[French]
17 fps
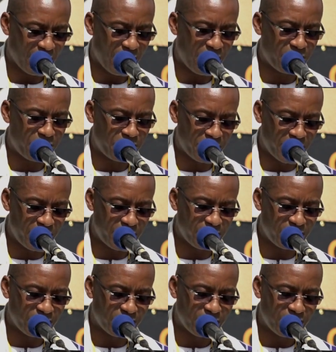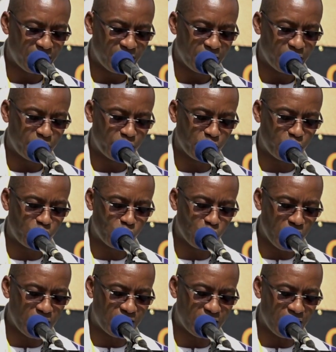Enfin, je
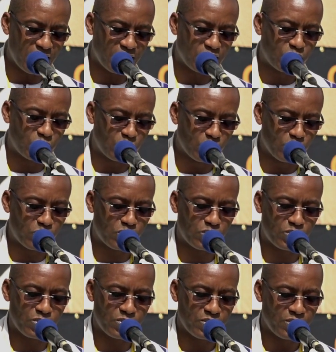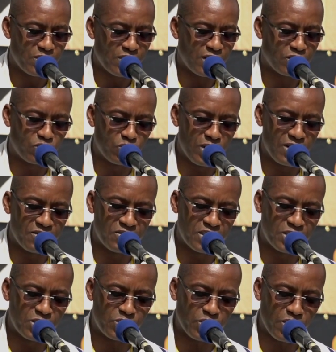souhaite à tous, à tous les
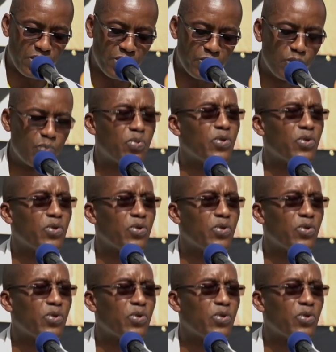visiteurs de